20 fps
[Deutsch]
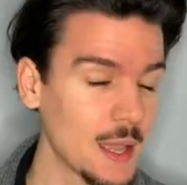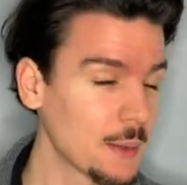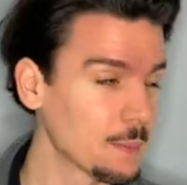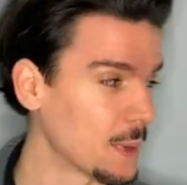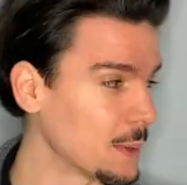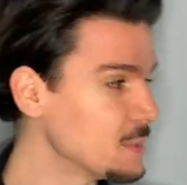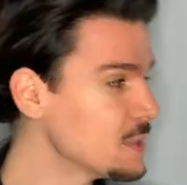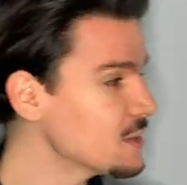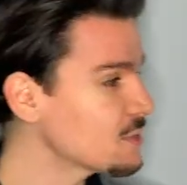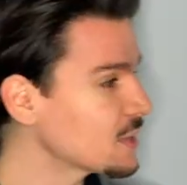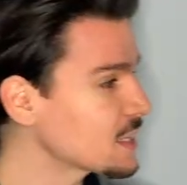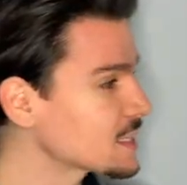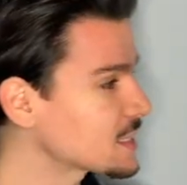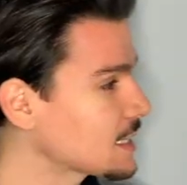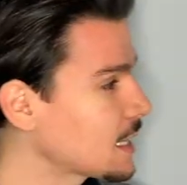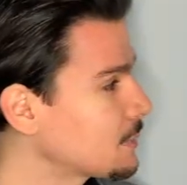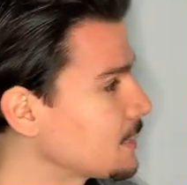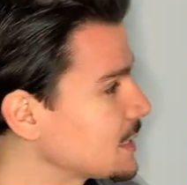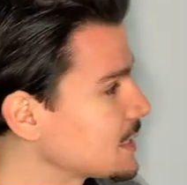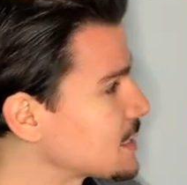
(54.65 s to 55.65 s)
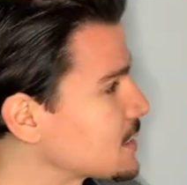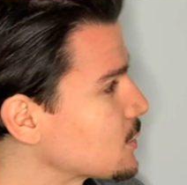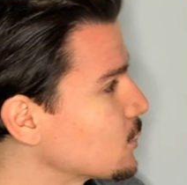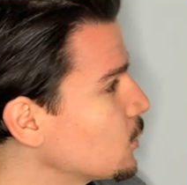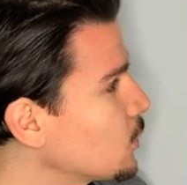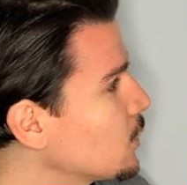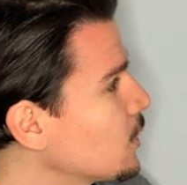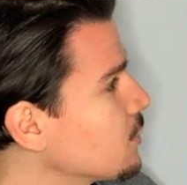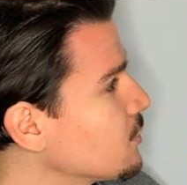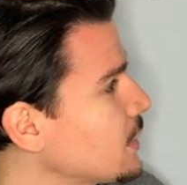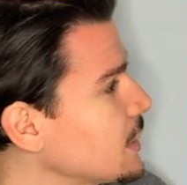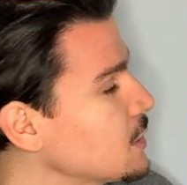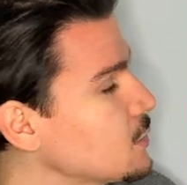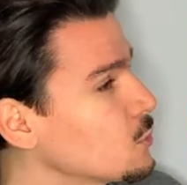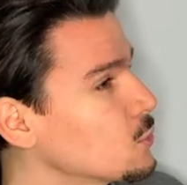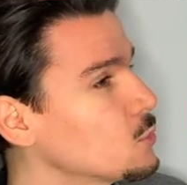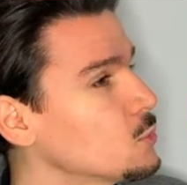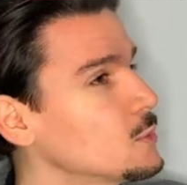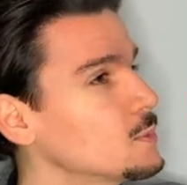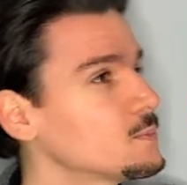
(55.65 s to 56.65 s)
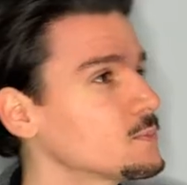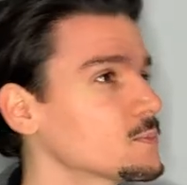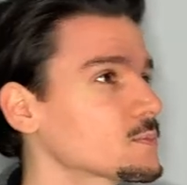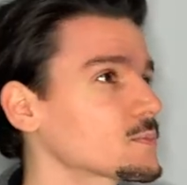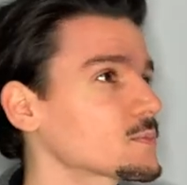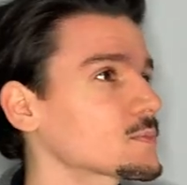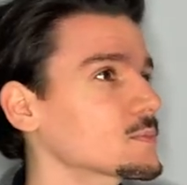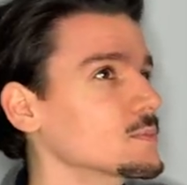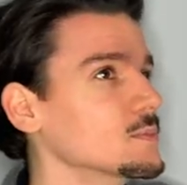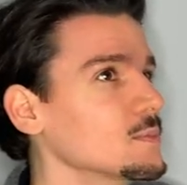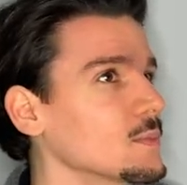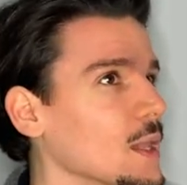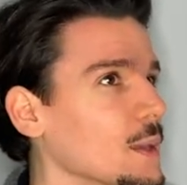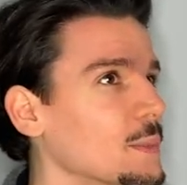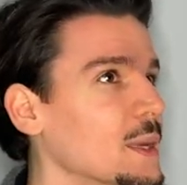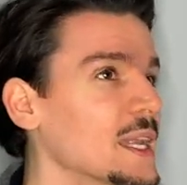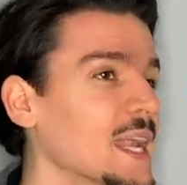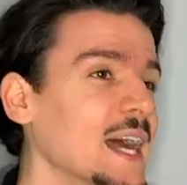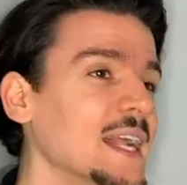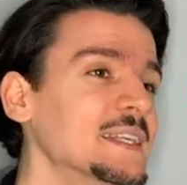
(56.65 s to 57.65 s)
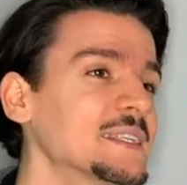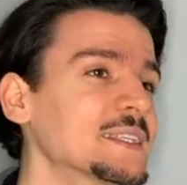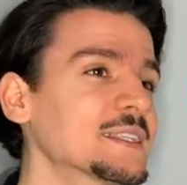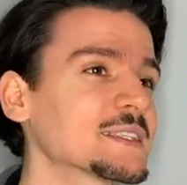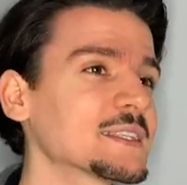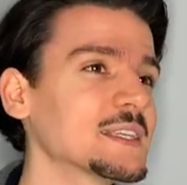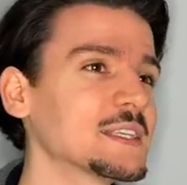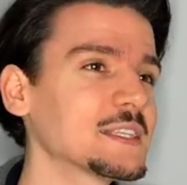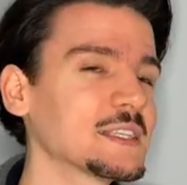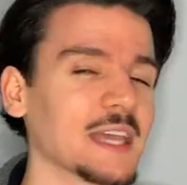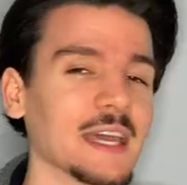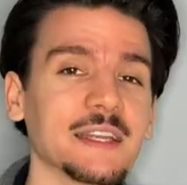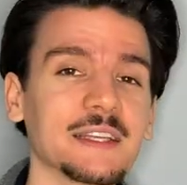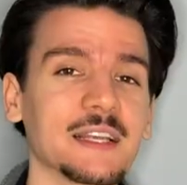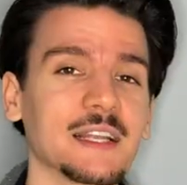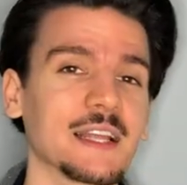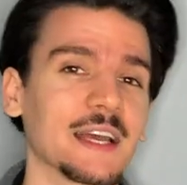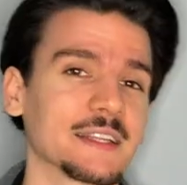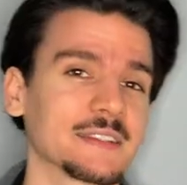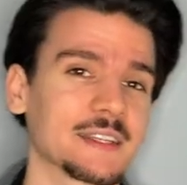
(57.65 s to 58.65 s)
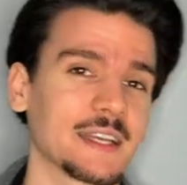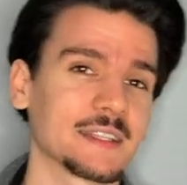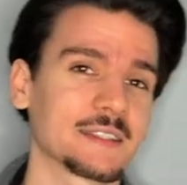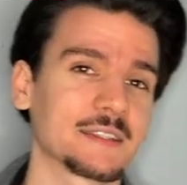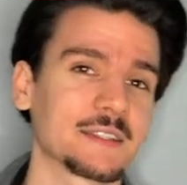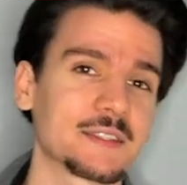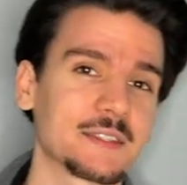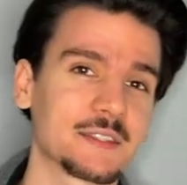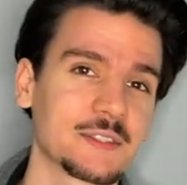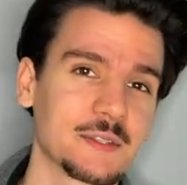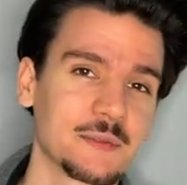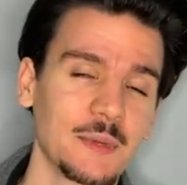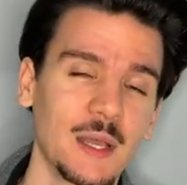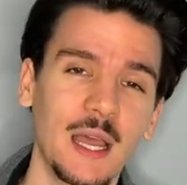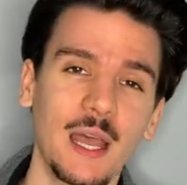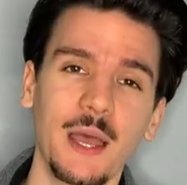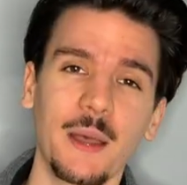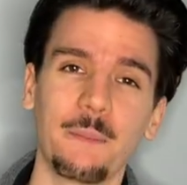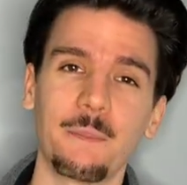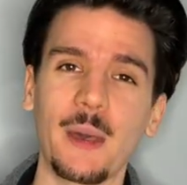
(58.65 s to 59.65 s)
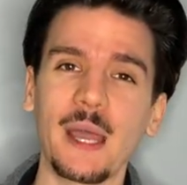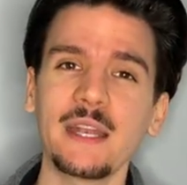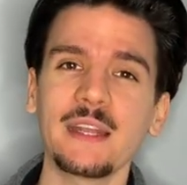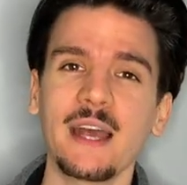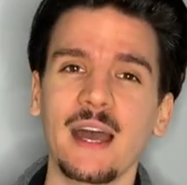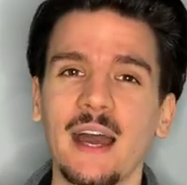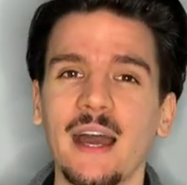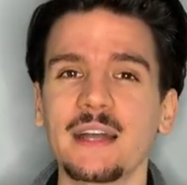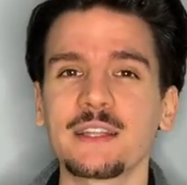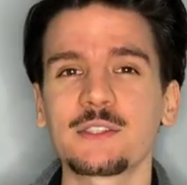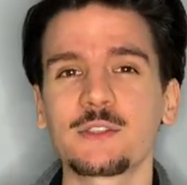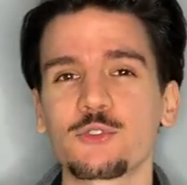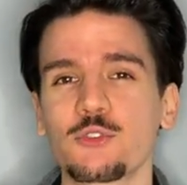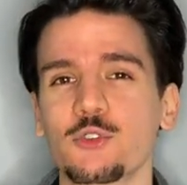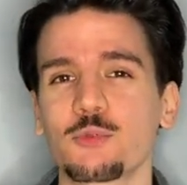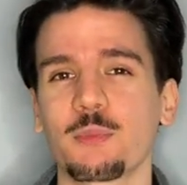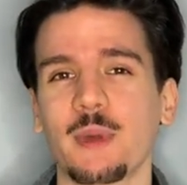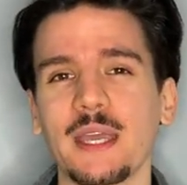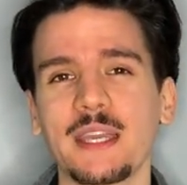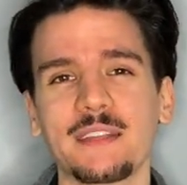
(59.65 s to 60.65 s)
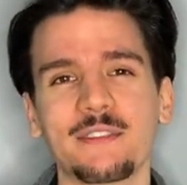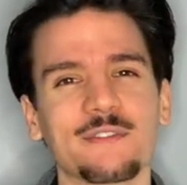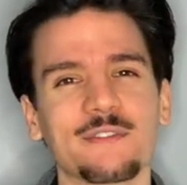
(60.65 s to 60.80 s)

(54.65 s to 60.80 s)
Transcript: Bei mir war es damals so, wenn du mein altes Ich kennengelernt hättest. Meine Art zu sprechen